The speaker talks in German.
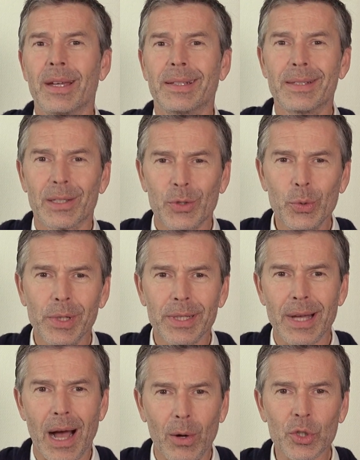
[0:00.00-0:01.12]
Die
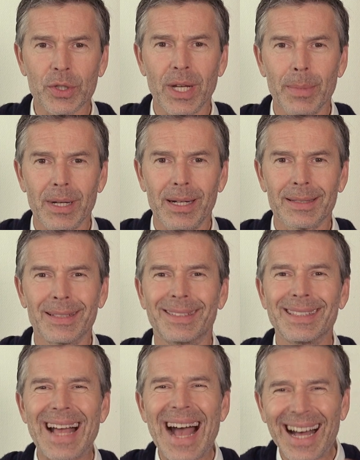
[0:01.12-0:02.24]
natürliche Aussterberate,
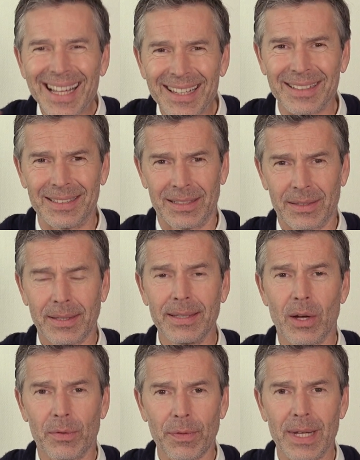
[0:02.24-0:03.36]
die alle Tier-
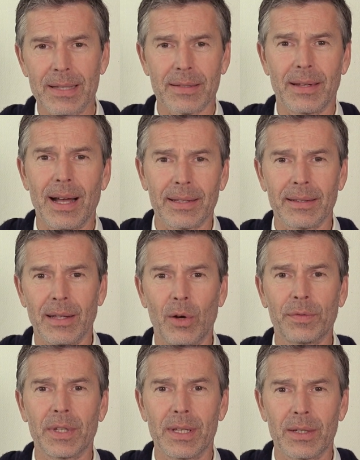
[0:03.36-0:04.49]
und Pflanzenarten auf
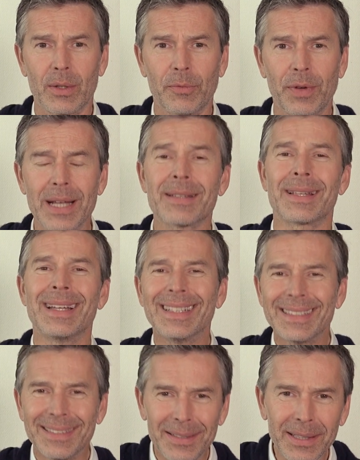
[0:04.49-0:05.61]
der Erde umfasst,
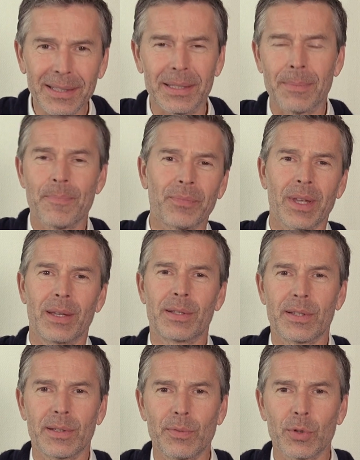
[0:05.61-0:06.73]
die ist
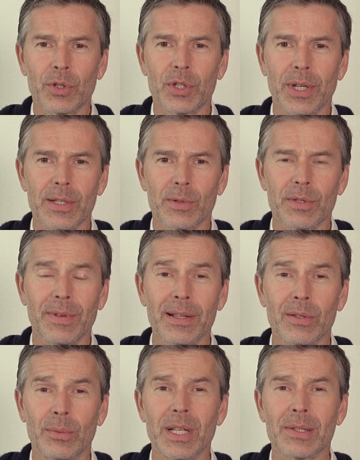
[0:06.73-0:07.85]
inzwischen
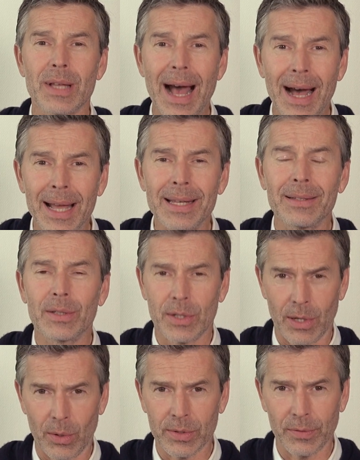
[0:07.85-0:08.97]
schätzungsweise um das
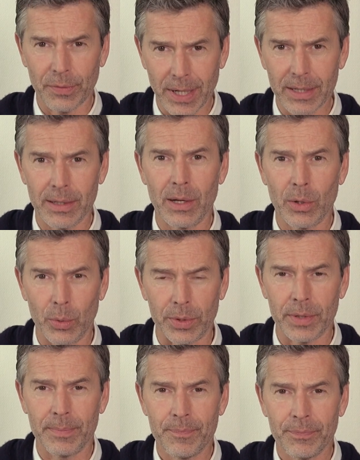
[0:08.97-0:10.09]
1000-fache
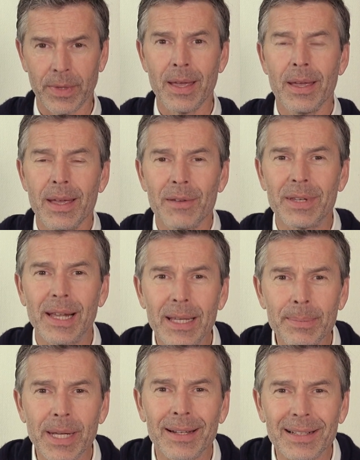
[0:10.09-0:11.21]
erhöht. Wir
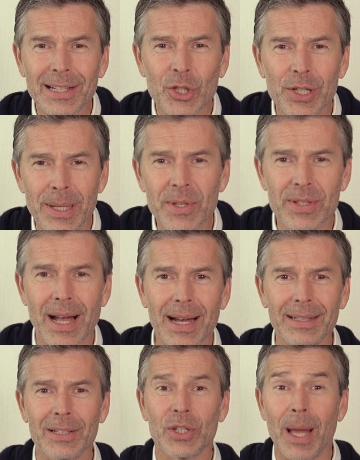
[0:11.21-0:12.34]
erleben gerade das schlimmste
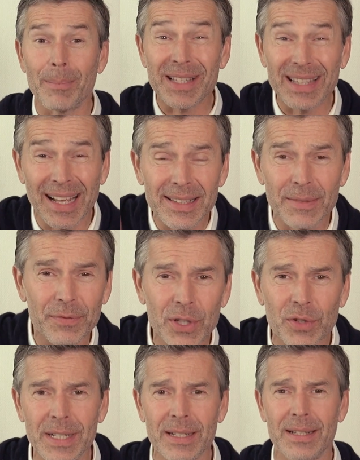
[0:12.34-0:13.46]
Artensterben seit dem
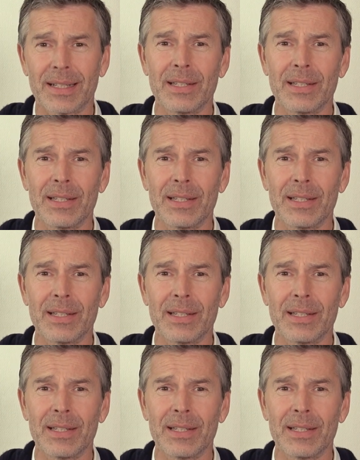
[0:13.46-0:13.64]
Verschwinden der